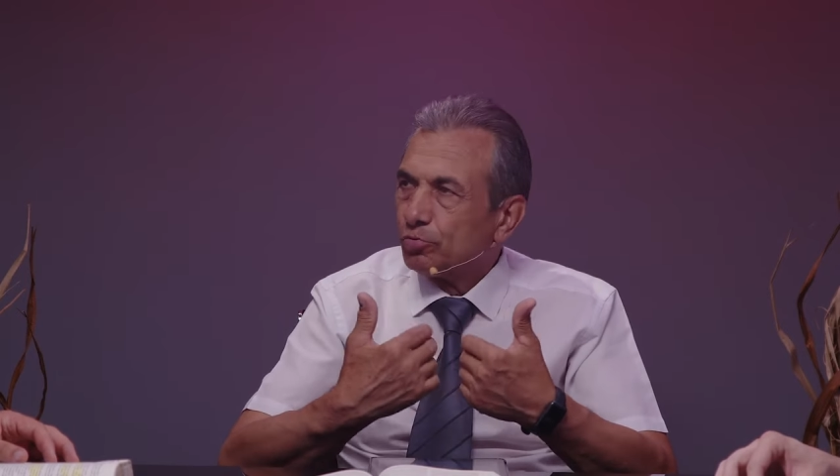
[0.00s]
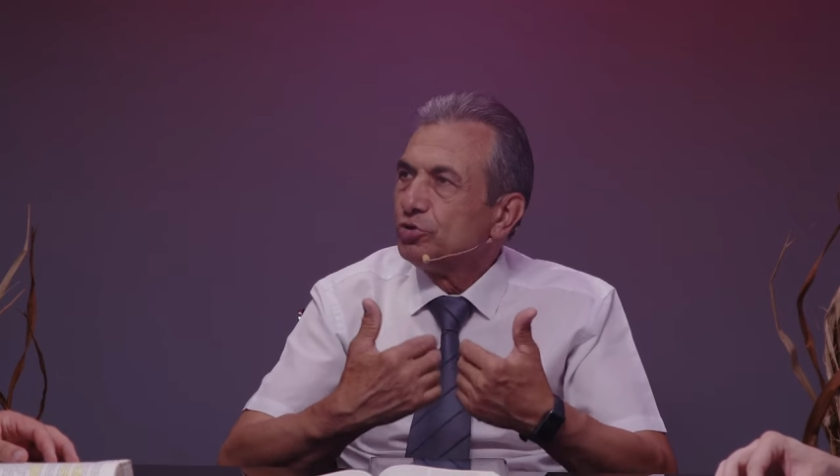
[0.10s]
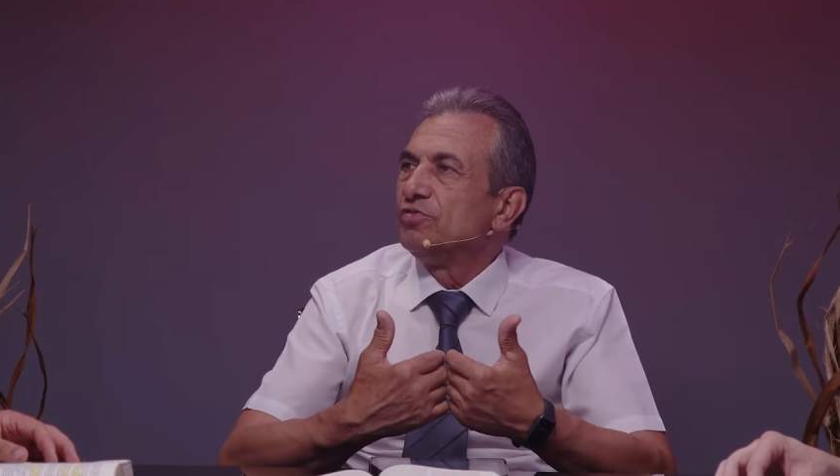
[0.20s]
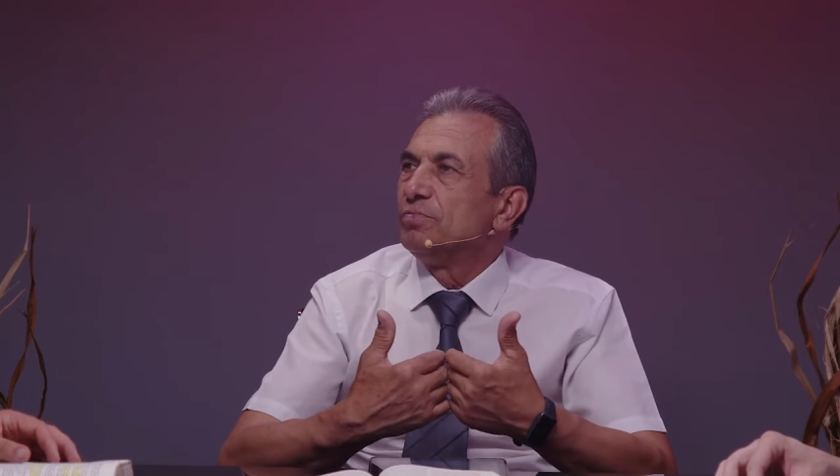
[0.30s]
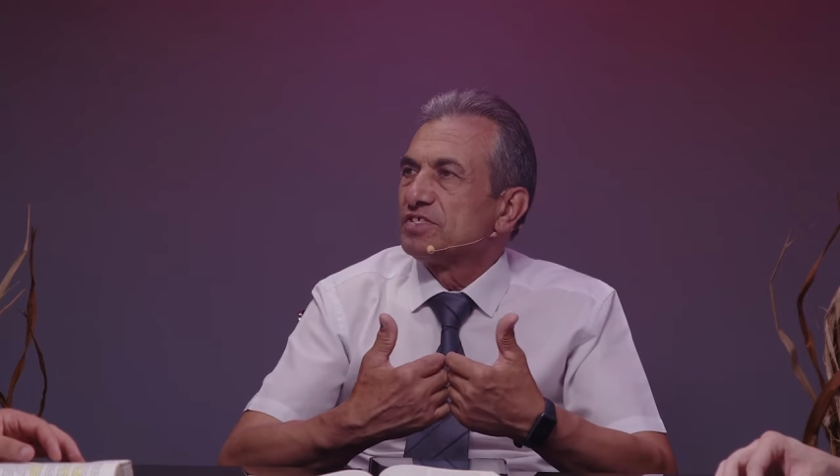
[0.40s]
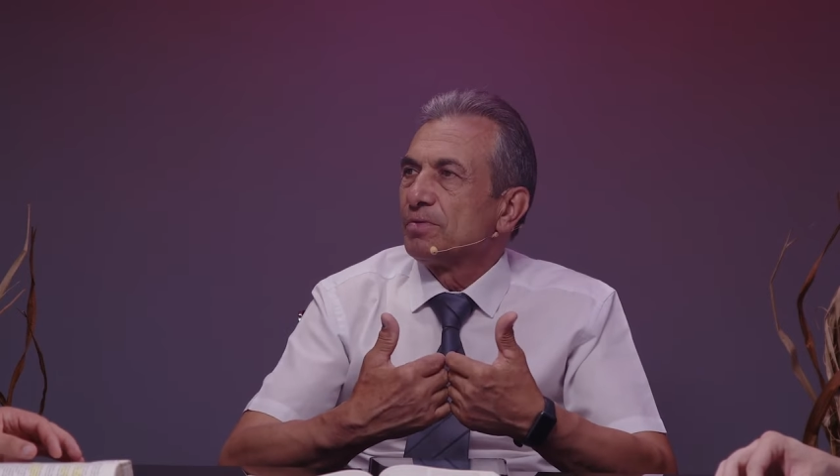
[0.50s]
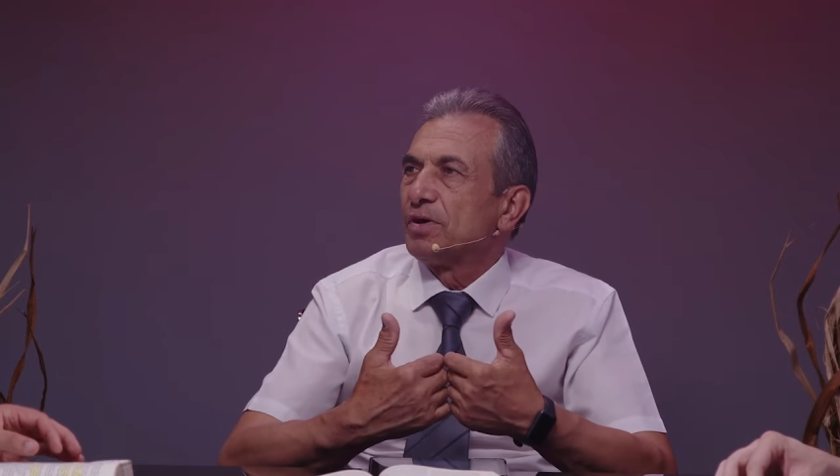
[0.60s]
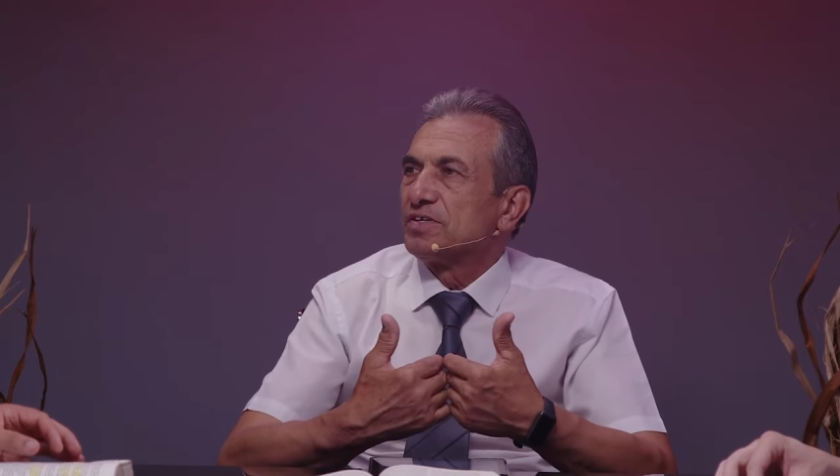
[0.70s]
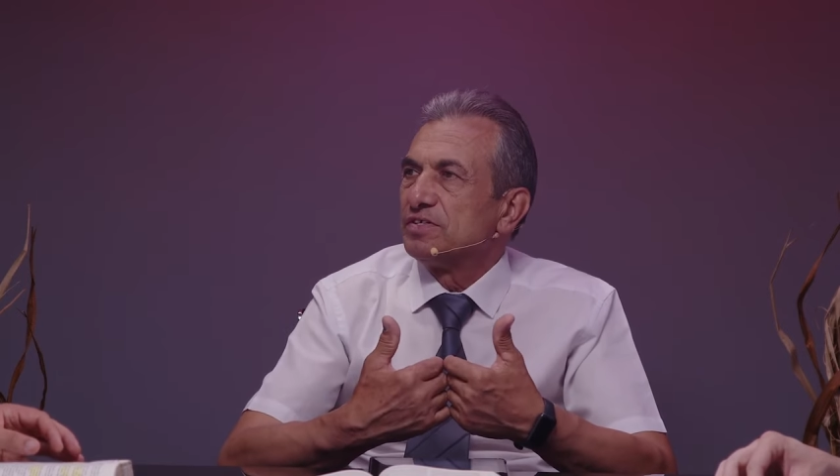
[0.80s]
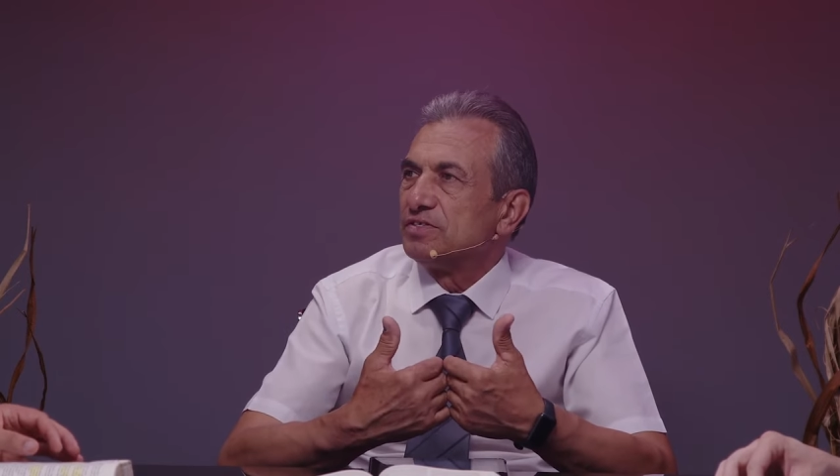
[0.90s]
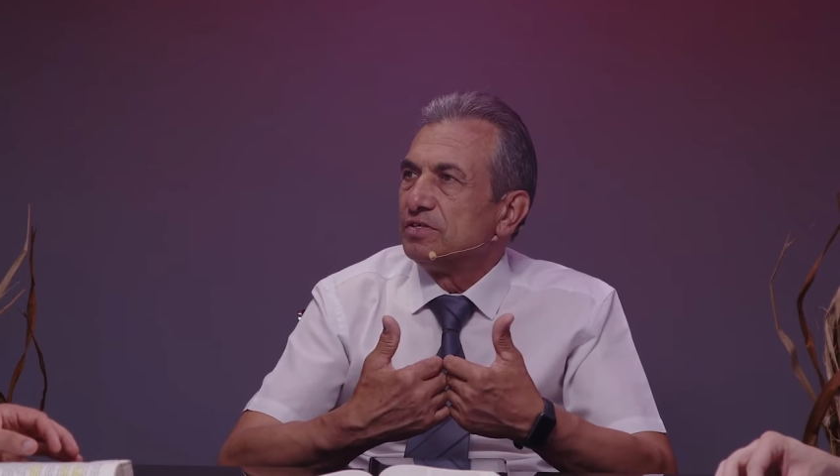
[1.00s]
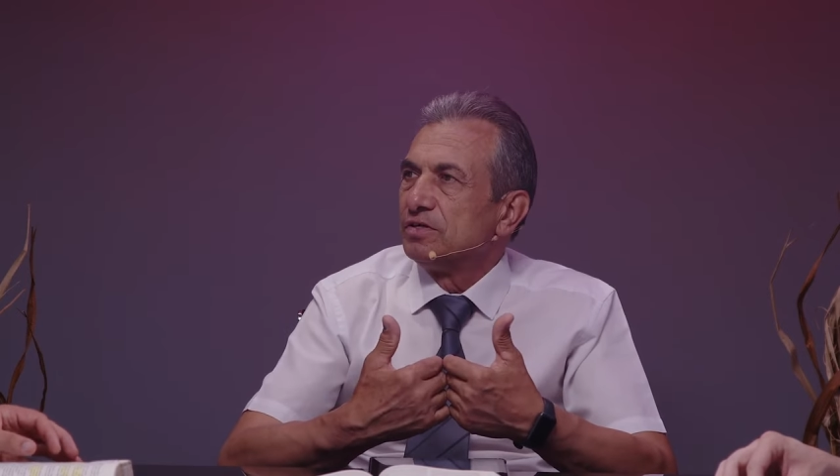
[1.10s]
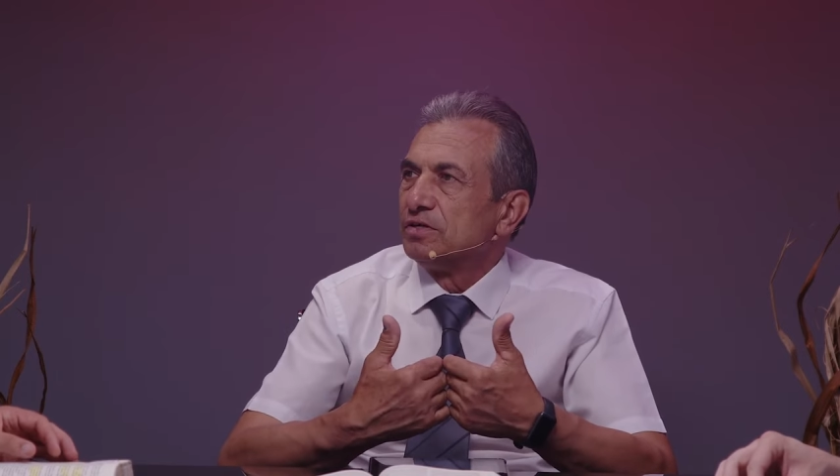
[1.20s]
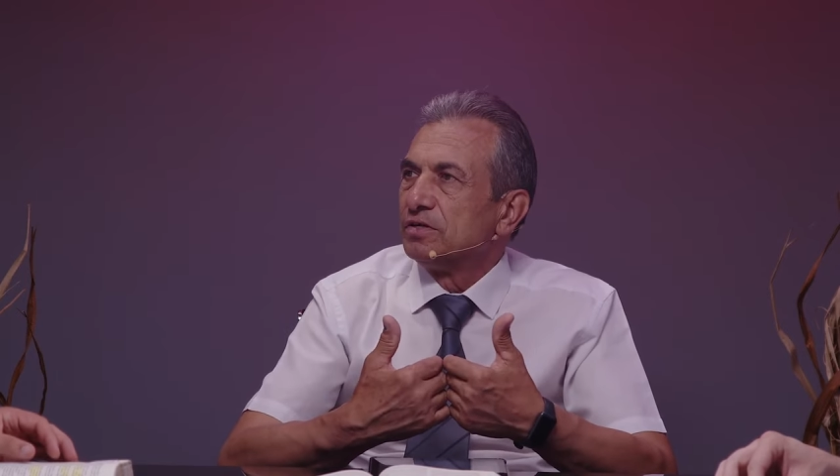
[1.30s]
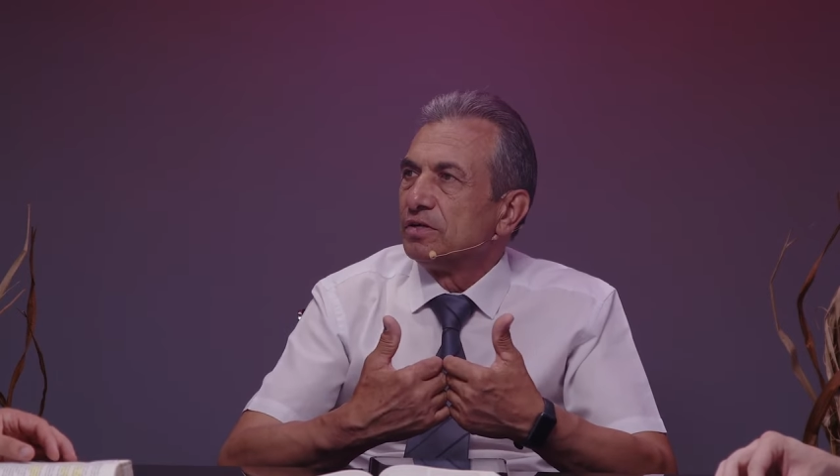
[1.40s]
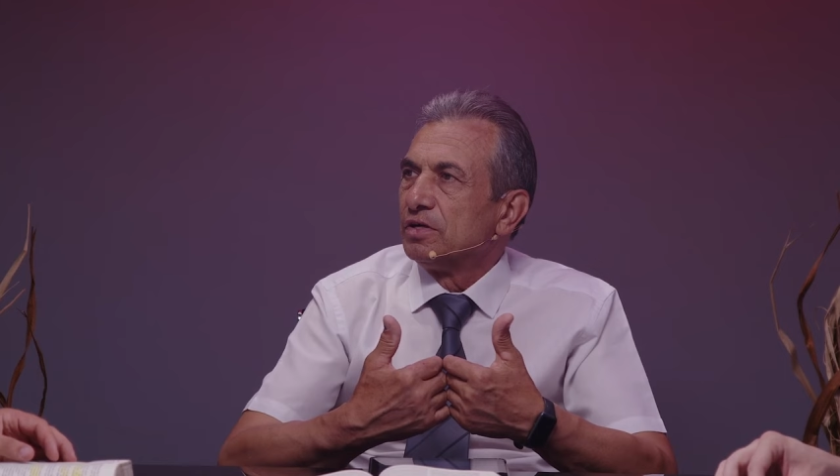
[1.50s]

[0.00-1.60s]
мы будем в безопасности –